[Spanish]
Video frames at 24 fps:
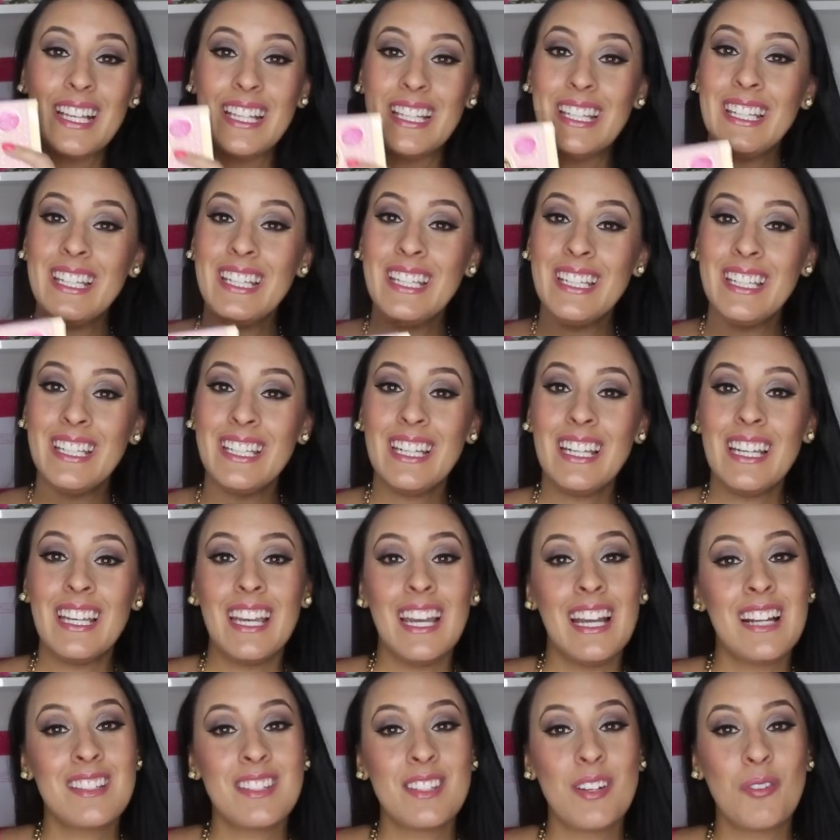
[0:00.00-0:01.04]
Y
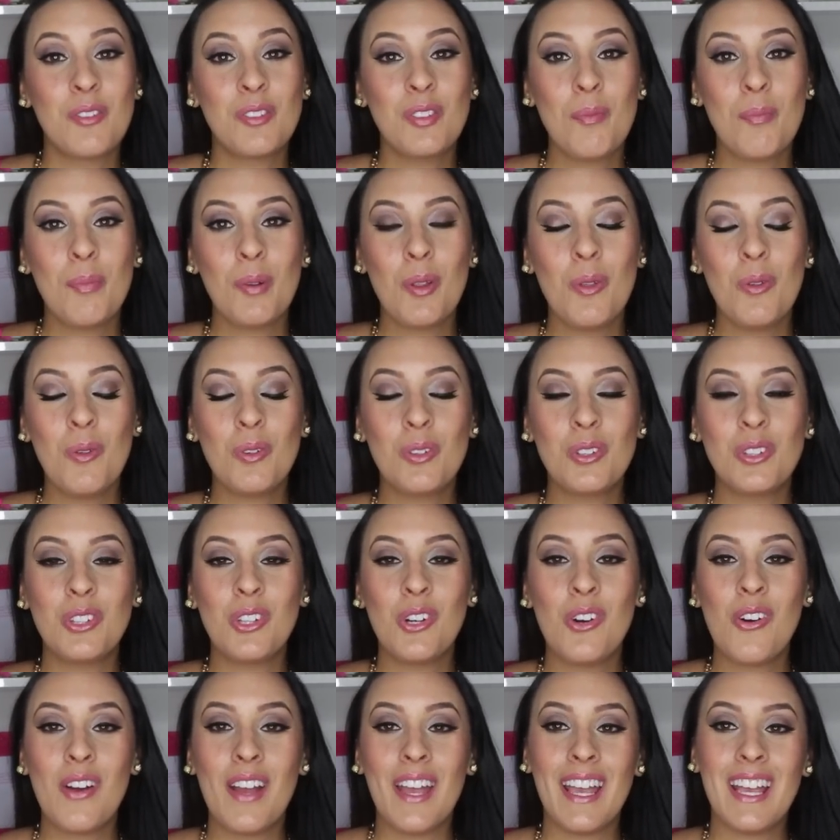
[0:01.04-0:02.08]
el segundo
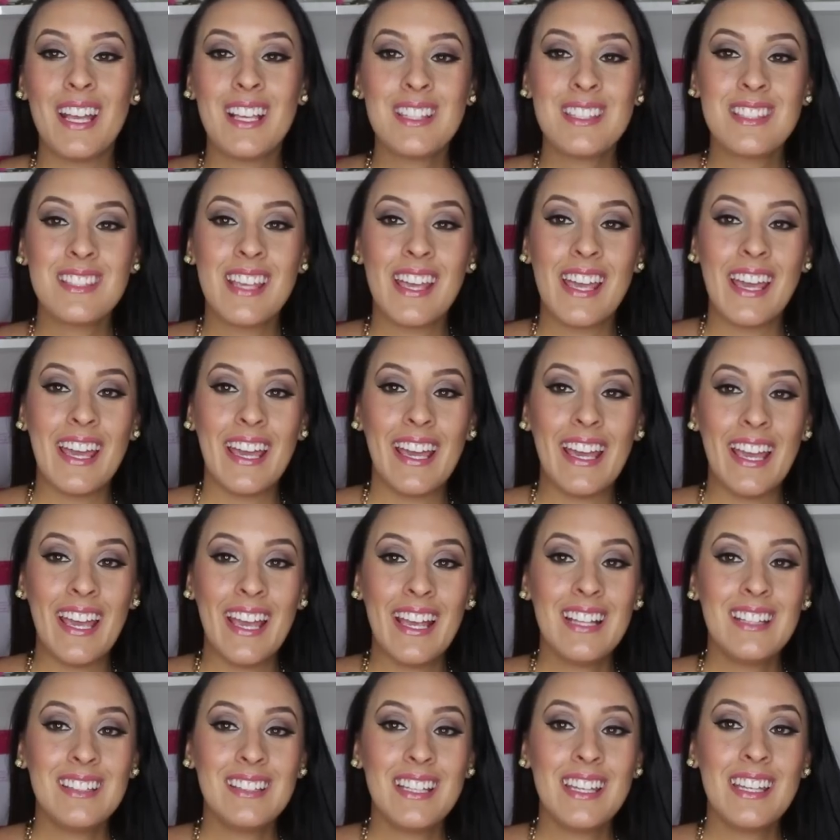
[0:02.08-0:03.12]
producto es
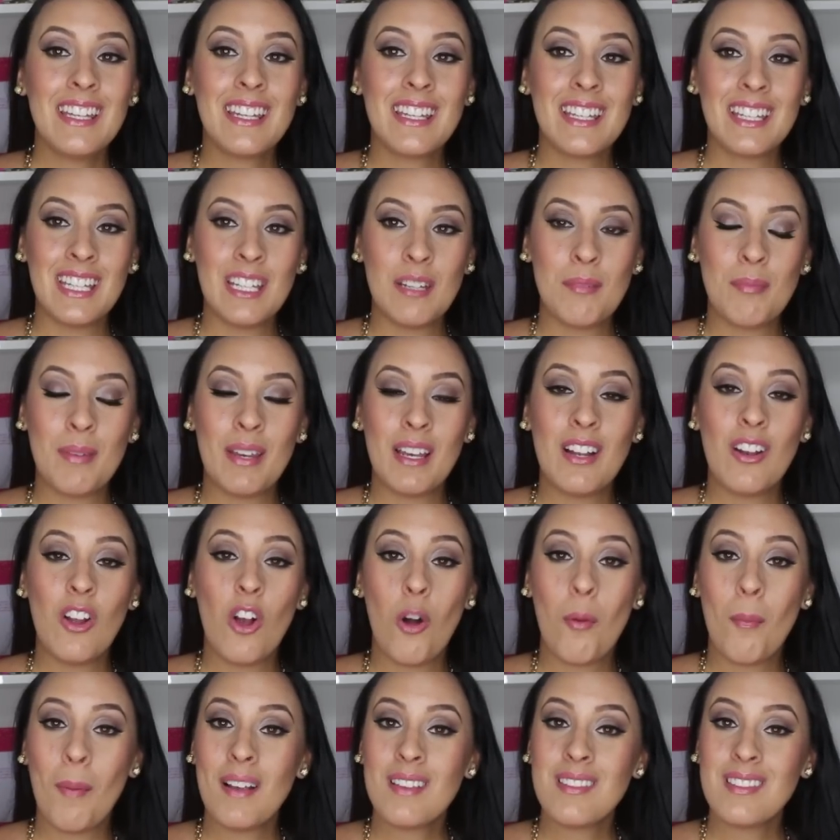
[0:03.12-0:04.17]
este rímel
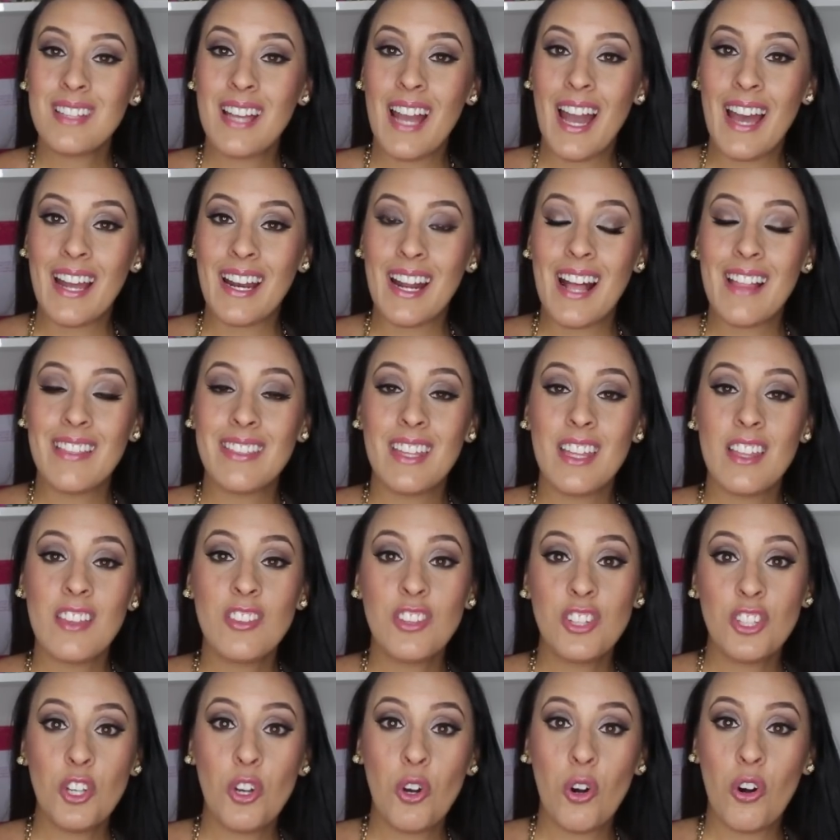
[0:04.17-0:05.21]
o máscara de
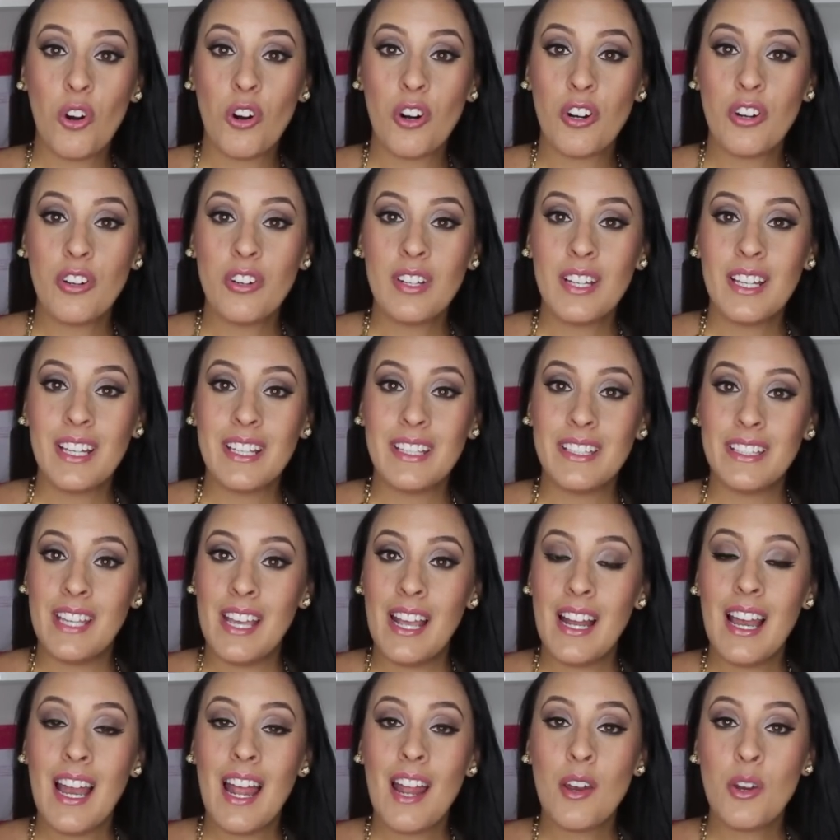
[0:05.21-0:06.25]
Dior y
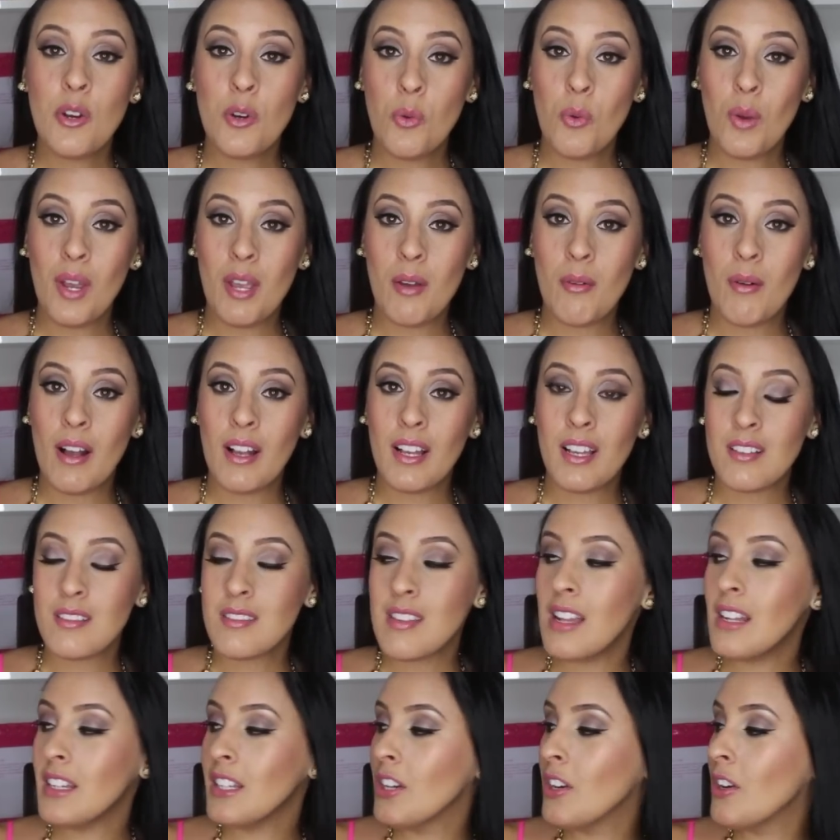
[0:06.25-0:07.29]
es la nueva que
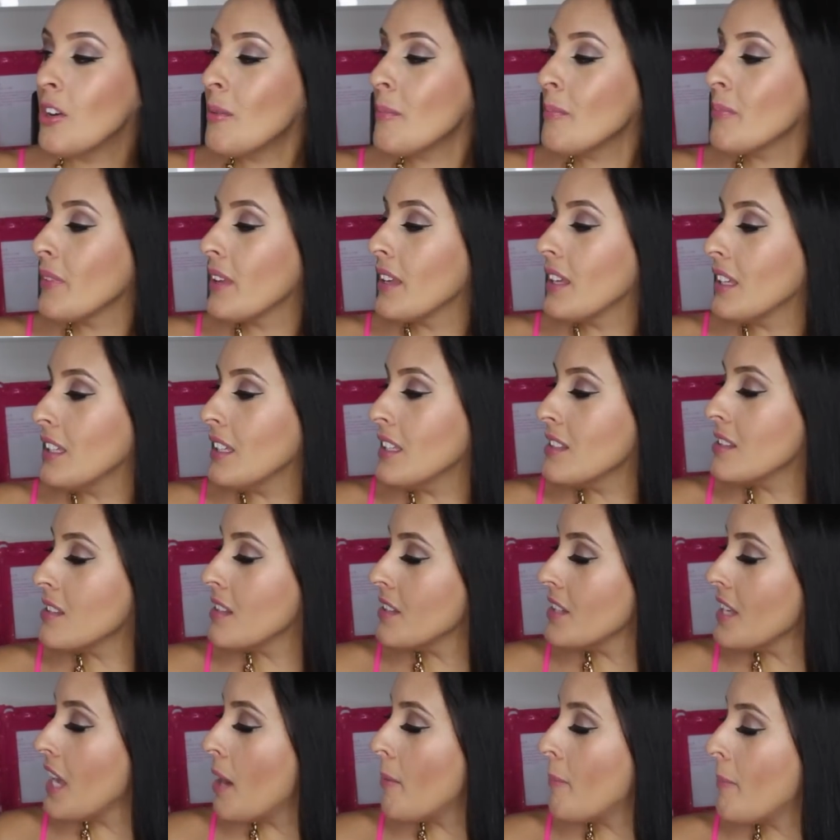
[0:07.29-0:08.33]
salió y
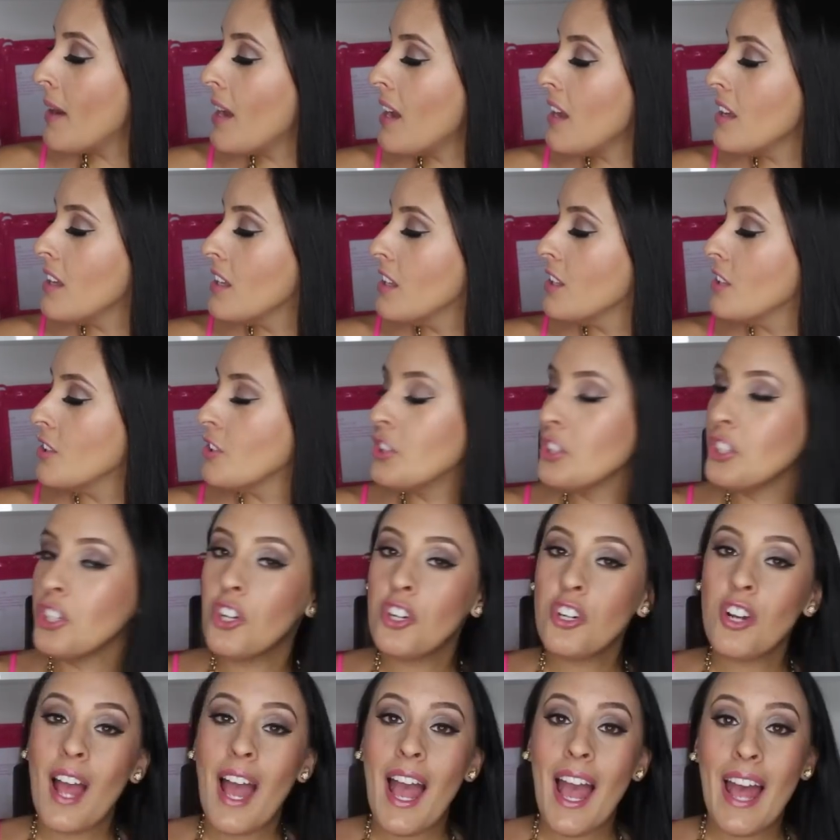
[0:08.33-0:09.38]
se llama
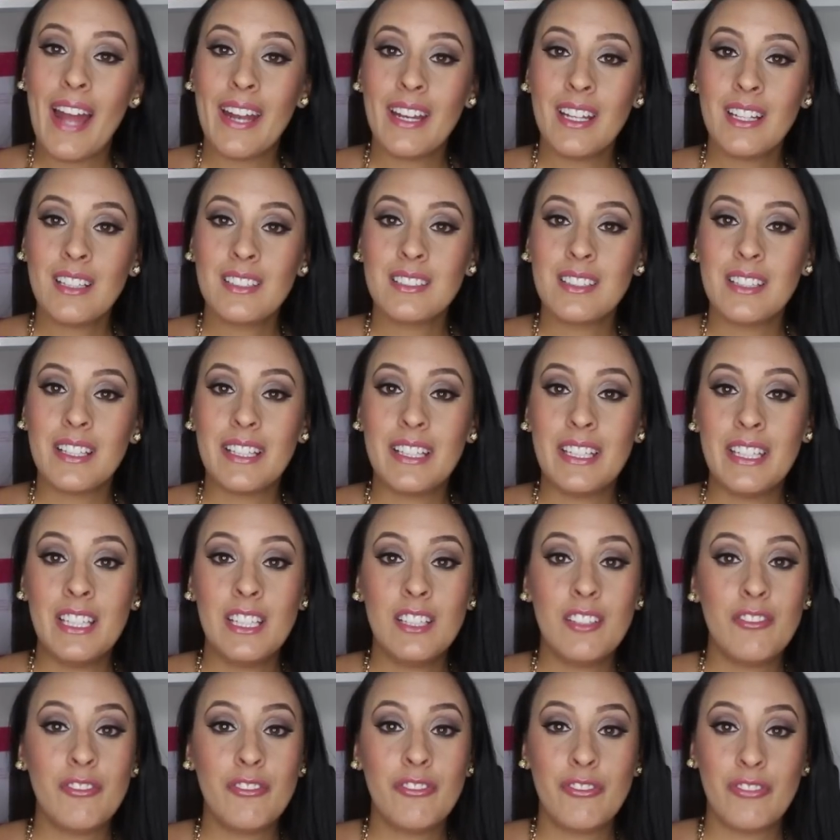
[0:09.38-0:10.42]
Dior Addict
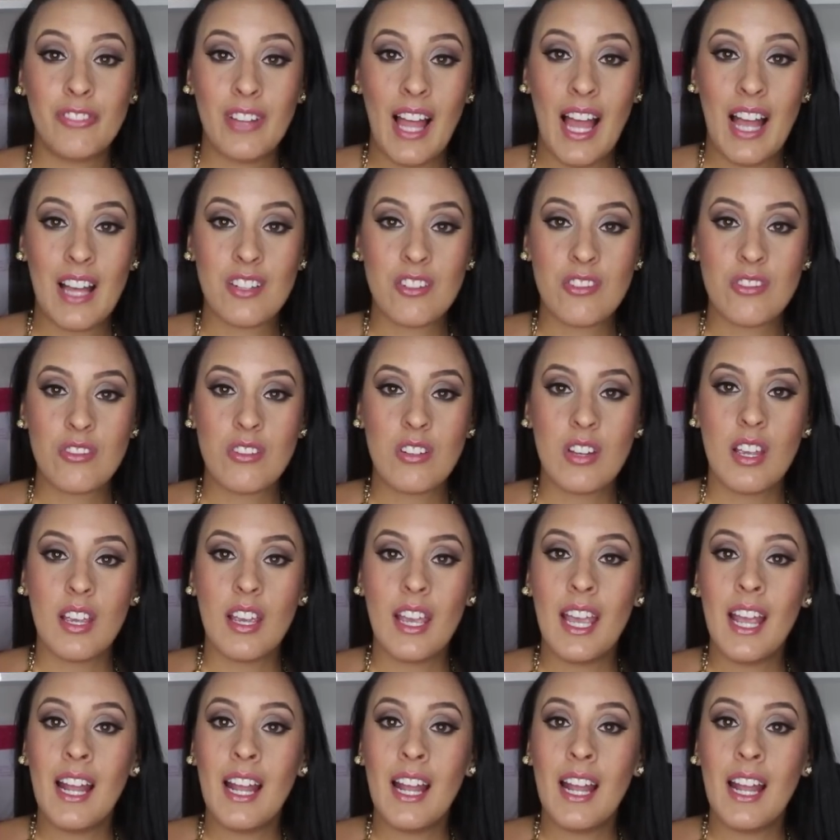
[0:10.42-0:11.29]
Eat Flash.